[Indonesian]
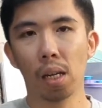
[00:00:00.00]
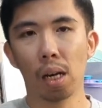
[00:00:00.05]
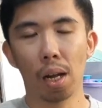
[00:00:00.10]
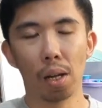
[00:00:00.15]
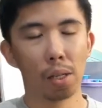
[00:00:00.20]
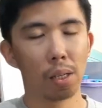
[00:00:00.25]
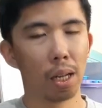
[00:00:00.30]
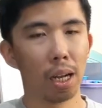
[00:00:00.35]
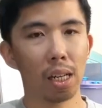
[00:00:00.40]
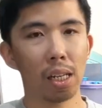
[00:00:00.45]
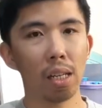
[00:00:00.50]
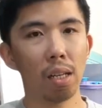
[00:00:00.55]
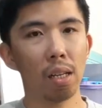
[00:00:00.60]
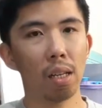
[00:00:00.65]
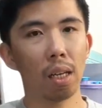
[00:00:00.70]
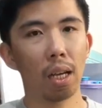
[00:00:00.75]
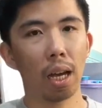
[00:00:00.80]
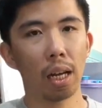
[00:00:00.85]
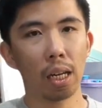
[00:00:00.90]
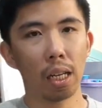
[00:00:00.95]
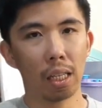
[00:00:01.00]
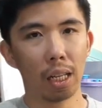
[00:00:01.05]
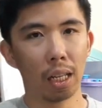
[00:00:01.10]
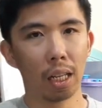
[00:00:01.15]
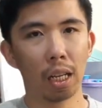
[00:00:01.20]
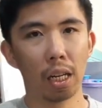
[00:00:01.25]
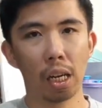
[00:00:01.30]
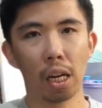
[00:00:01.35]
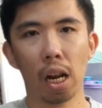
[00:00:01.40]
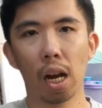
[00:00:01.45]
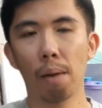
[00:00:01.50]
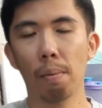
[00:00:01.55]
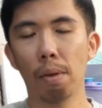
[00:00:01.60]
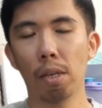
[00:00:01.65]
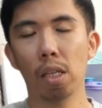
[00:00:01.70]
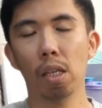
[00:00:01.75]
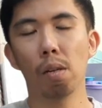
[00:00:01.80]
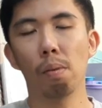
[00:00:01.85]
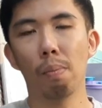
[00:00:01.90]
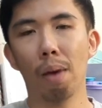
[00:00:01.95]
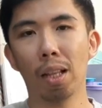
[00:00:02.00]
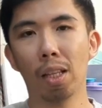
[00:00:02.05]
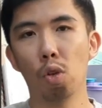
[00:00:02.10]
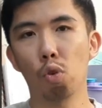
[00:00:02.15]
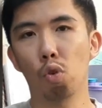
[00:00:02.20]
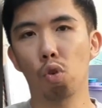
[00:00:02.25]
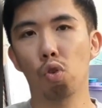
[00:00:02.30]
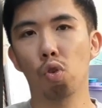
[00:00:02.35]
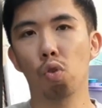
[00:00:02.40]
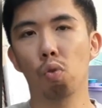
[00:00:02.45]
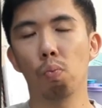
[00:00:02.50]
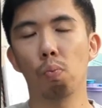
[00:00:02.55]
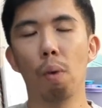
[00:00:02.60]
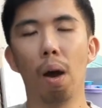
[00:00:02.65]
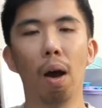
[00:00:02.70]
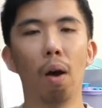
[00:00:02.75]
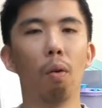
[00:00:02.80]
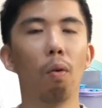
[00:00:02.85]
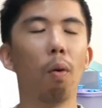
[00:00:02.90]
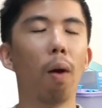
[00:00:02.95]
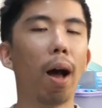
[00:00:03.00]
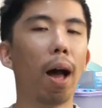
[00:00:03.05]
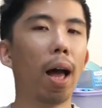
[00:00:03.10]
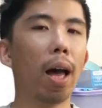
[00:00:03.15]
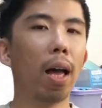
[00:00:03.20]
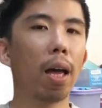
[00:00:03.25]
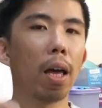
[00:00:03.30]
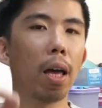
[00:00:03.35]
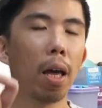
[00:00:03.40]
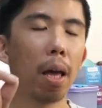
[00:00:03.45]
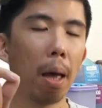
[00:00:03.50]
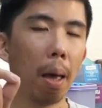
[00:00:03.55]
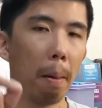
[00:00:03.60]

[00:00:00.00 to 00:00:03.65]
jelas sekali yang dicatat di dalam Injil Matius bahwa